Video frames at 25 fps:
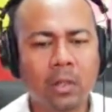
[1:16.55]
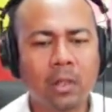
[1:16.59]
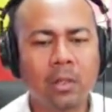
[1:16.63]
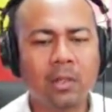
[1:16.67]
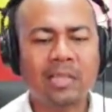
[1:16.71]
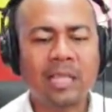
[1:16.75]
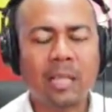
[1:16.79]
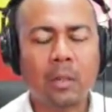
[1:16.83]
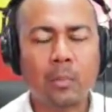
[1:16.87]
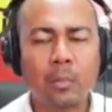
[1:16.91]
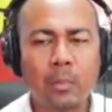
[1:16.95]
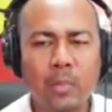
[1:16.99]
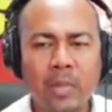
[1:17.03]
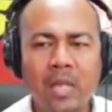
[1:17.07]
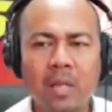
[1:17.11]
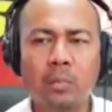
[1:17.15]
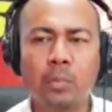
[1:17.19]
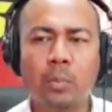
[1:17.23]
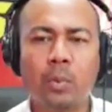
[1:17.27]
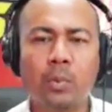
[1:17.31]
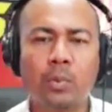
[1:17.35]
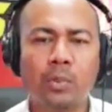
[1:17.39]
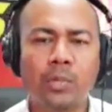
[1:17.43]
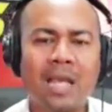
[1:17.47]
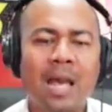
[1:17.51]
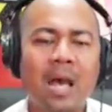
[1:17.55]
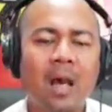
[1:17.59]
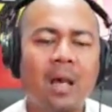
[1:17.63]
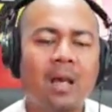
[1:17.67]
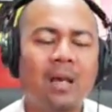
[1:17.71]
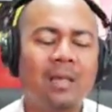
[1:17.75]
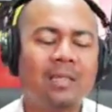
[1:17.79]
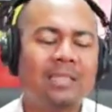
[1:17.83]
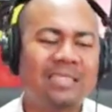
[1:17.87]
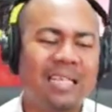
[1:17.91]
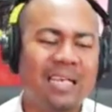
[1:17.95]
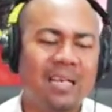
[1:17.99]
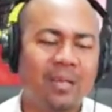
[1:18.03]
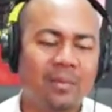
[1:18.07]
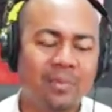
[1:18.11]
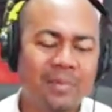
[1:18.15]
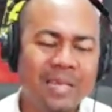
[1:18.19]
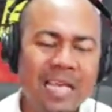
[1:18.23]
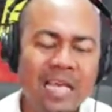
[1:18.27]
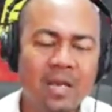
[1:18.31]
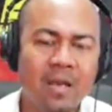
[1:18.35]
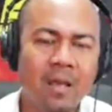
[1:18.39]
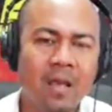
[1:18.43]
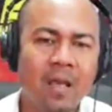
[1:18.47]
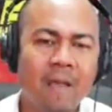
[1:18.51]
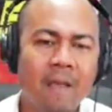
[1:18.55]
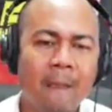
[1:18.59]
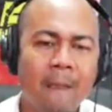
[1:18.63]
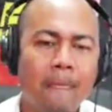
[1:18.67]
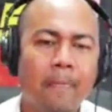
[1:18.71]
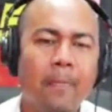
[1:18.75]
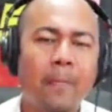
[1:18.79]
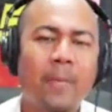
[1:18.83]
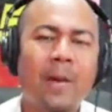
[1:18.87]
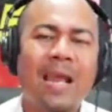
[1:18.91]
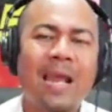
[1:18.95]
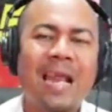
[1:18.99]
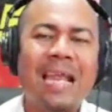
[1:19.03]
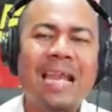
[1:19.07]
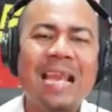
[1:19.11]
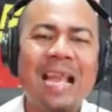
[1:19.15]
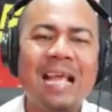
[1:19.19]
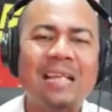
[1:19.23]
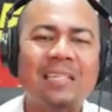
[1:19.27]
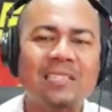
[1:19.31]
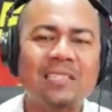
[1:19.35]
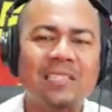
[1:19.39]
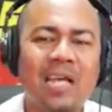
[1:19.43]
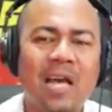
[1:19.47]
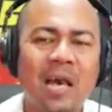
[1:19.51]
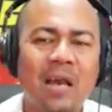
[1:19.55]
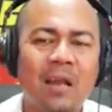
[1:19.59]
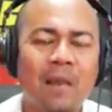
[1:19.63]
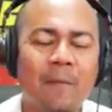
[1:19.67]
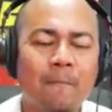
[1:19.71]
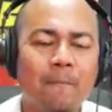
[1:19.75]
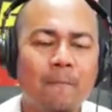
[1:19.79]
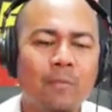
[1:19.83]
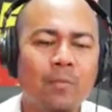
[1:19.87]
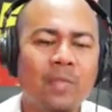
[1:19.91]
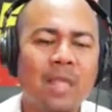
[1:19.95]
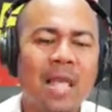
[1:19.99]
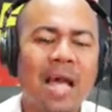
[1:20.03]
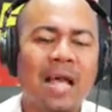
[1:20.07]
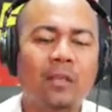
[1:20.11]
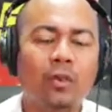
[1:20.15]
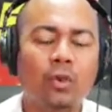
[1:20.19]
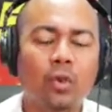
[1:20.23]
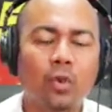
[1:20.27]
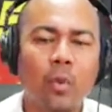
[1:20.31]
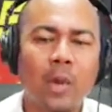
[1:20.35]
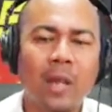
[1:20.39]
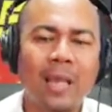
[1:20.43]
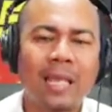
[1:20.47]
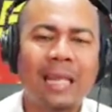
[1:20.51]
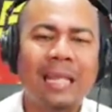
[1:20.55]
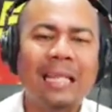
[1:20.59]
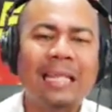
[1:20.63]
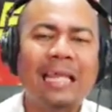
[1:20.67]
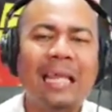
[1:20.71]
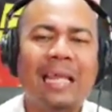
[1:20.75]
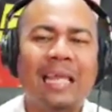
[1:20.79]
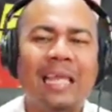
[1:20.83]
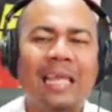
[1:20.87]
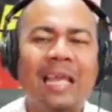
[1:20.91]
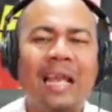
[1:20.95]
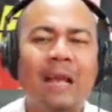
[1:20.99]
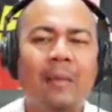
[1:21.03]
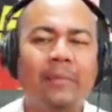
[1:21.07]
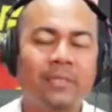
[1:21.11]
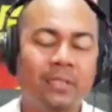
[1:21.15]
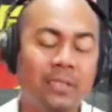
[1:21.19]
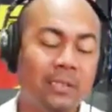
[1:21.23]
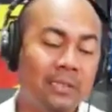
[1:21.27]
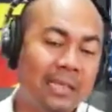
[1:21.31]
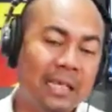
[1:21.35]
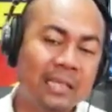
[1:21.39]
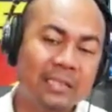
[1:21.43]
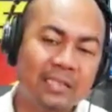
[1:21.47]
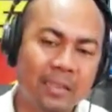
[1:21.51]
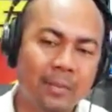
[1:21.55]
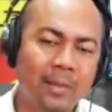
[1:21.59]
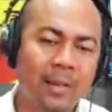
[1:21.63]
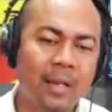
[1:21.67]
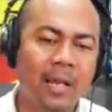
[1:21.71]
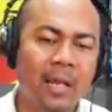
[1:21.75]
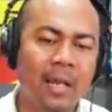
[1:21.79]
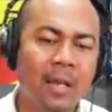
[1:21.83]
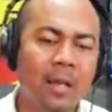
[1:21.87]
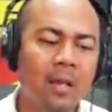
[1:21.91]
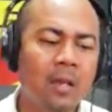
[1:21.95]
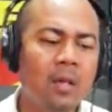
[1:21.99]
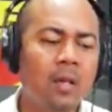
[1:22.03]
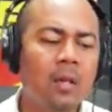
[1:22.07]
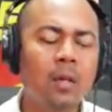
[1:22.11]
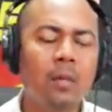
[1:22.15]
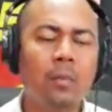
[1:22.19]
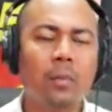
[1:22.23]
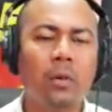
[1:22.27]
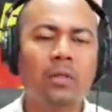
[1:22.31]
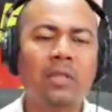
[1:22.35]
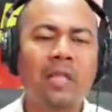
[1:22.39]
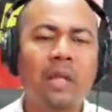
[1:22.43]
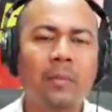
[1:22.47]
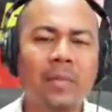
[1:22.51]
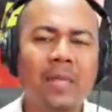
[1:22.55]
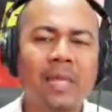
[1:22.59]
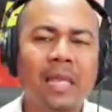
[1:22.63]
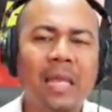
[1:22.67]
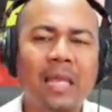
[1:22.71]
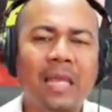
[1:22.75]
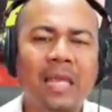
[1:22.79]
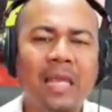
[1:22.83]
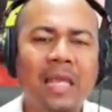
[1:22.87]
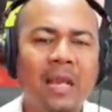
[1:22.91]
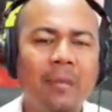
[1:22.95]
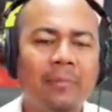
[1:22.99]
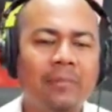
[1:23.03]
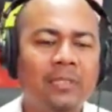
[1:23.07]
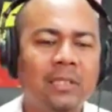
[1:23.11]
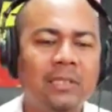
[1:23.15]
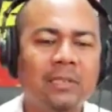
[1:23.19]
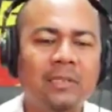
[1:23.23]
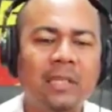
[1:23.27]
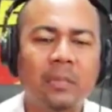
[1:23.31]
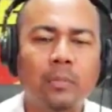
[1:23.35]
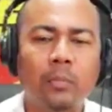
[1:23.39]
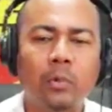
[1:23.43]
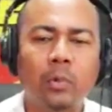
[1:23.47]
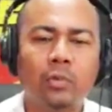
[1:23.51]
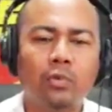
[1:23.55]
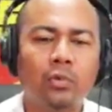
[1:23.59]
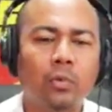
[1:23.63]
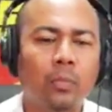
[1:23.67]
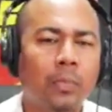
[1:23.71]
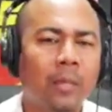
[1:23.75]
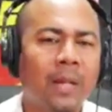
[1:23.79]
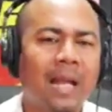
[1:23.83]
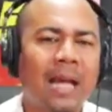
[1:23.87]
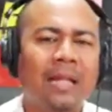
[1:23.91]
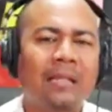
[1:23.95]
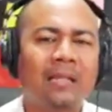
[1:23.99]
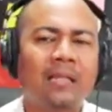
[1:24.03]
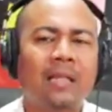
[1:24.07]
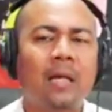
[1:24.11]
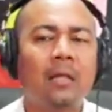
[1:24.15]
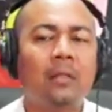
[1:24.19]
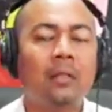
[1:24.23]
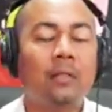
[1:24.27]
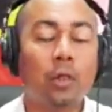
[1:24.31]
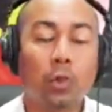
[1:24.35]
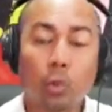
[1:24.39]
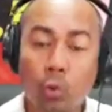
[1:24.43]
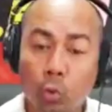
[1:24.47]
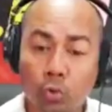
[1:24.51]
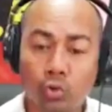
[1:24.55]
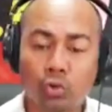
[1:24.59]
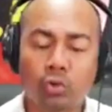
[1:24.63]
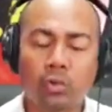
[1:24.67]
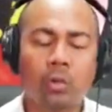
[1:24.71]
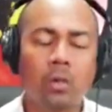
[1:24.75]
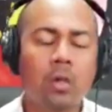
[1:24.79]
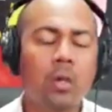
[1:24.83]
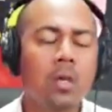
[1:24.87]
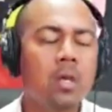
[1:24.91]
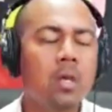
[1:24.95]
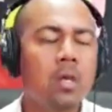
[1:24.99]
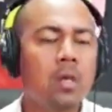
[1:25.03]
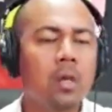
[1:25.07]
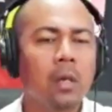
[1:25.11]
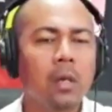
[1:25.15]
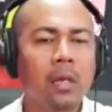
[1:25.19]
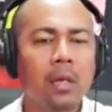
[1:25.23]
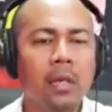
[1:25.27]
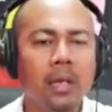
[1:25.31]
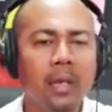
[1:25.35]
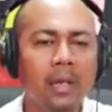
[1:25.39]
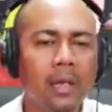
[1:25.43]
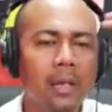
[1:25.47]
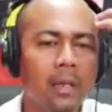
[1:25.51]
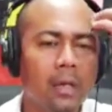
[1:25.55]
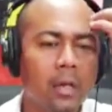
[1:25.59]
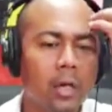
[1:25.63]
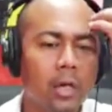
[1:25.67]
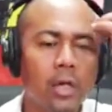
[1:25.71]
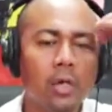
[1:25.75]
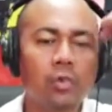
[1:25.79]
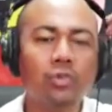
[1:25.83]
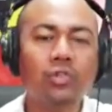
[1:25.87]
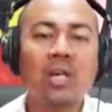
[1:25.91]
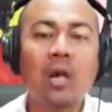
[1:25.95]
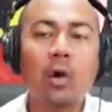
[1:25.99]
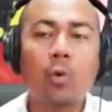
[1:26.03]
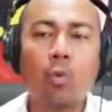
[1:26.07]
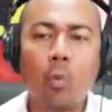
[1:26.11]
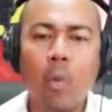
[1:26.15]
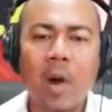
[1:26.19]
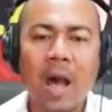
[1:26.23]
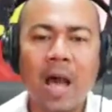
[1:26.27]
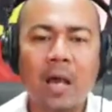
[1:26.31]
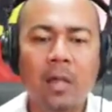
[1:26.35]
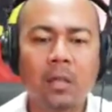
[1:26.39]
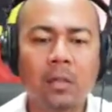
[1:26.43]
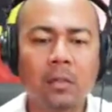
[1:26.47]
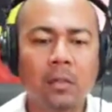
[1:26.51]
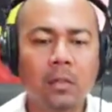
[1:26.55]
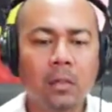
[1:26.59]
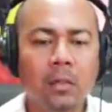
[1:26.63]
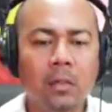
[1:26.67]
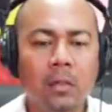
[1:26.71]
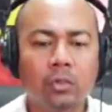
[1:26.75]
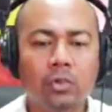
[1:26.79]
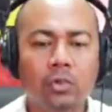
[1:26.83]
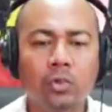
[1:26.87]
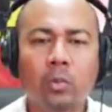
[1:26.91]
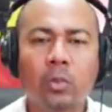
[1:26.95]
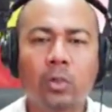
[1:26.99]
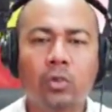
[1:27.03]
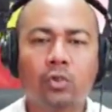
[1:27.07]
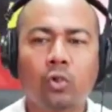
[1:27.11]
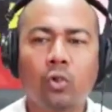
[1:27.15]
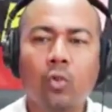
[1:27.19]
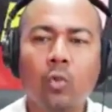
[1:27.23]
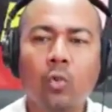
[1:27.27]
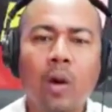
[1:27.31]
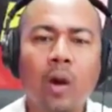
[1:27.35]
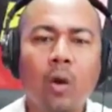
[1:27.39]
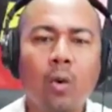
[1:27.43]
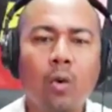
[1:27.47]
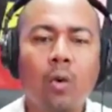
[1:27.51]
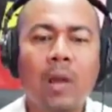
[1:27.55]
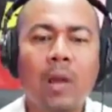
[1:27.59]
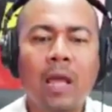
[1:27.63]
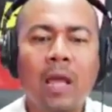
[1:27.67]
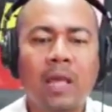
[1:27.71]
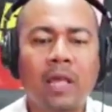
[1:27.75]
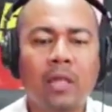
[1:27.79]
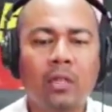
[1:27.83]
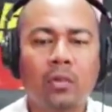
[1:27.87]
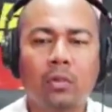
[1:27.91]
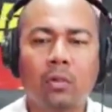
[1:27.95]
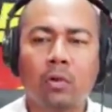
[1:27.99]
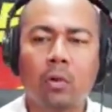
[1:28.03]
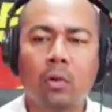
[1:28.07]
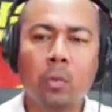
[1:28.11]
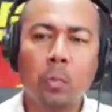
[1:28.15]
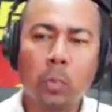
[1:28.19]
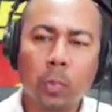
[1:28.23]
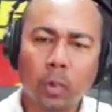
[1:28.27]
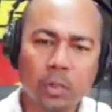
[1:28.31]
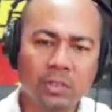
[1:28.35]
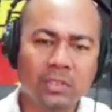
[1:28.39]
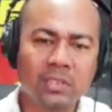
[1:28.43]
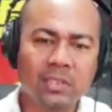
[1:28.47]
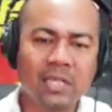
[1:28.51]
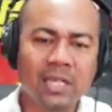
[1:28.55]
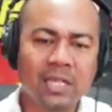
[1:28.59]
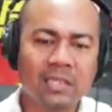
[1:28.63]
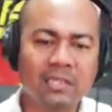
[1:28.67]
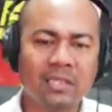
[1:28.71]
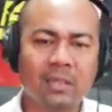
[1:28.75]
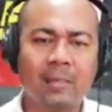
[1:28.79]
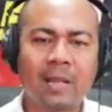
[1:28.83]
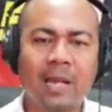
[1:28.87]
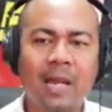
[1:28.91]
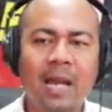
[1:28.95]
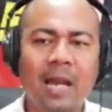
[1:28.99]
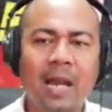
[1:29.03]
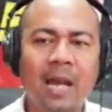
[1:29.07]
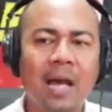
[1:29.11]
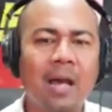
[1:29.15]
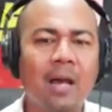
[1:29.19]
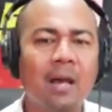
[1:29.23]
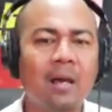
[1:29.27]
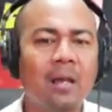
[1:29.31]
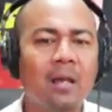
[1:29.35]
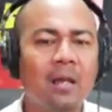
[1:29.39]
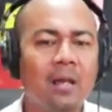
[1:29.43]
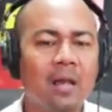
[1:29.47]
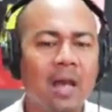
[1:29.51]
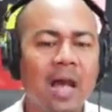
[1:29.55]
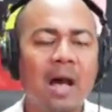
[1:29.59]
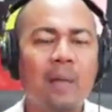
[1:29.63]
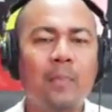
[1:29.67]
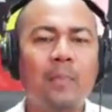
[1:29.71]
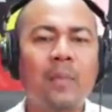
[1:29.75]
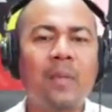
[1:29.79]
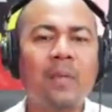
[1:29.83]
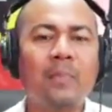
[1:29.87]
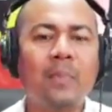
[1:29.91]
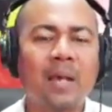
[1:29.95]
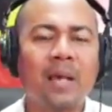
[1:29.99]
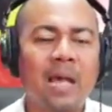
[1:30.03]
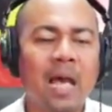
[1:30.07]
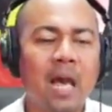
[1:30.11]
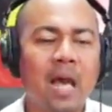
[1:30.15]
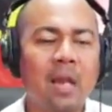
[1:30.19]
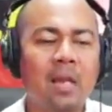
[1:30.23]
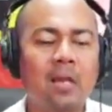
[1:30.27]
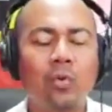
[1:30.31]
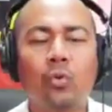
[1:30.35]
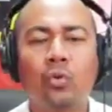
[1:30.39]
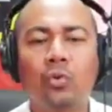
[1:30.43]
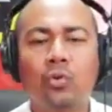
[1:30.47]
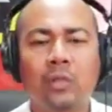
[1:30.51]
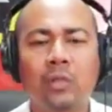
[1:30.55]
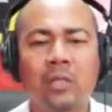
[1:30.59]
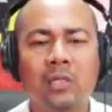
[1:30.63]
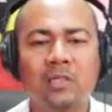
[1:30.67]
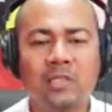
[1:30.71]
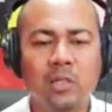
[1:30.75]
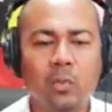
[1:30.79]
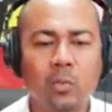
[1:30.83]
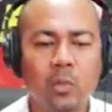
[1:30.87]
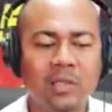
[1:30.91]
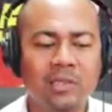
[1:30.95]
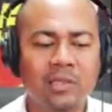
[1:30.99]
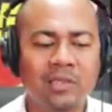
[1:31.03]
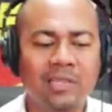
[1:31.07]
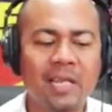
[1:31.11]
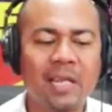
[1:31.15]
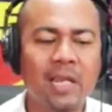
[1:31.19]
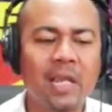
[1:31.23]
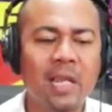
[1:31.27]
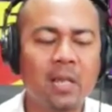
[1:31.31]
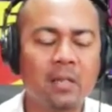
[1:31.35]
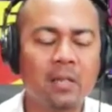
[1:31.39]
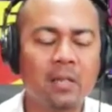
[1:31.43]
también podría servir para enlazar a todo aquel que quiera visitar Samaná, pero también que quiera visitar Puerto Plata, incluso eh, Río San Juan, sobre todo ahora que todos los policías se van a, a preparar en un hotel cinco estrellas